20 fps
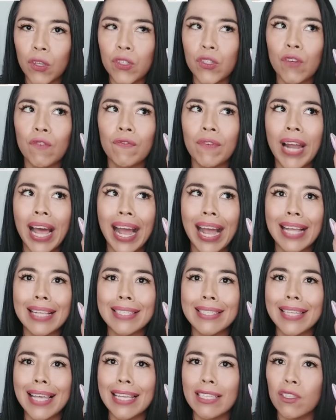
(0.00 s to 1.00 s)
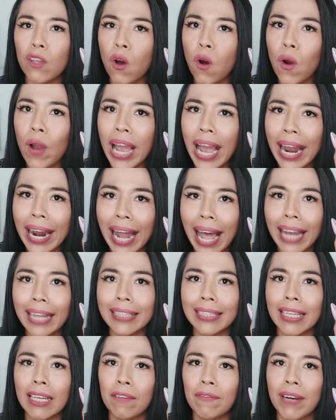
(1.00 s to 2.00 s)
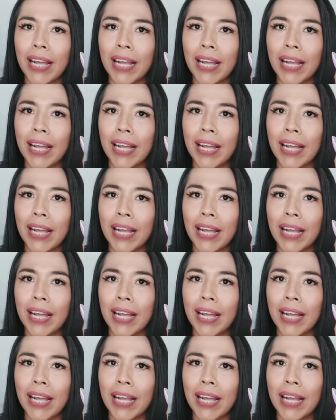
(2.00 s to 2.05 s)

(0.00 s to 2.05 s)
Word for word: son fragancias con carácter,